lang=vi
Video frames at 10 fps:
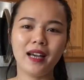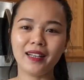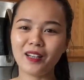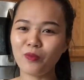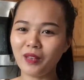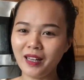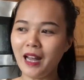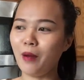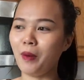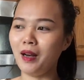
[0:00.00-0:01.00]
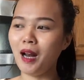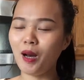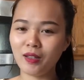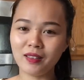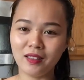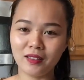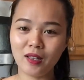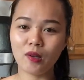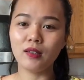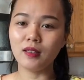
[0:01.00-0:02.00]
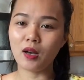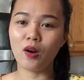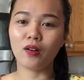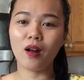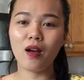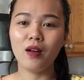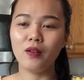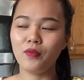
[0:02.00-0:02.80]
ảnh không thể nào mà ảnh lo được cho cái đứa con nó.